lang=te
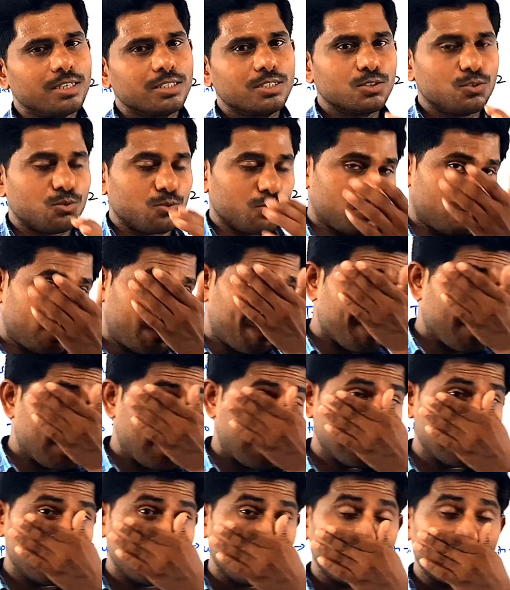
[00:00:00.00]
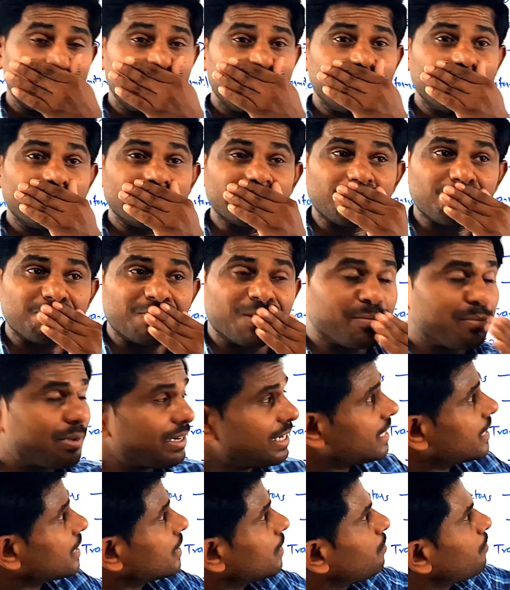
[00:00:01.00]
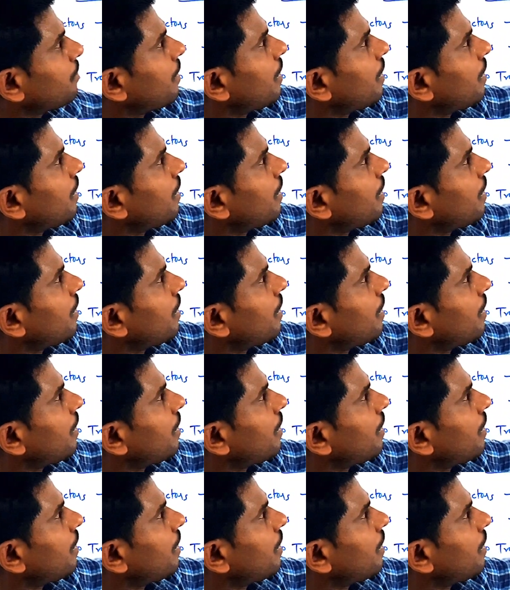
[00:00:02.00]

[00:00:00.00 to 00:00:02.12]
కాస్త చూసు అయితే ఎవరైనా సప్లిమెంటరీకి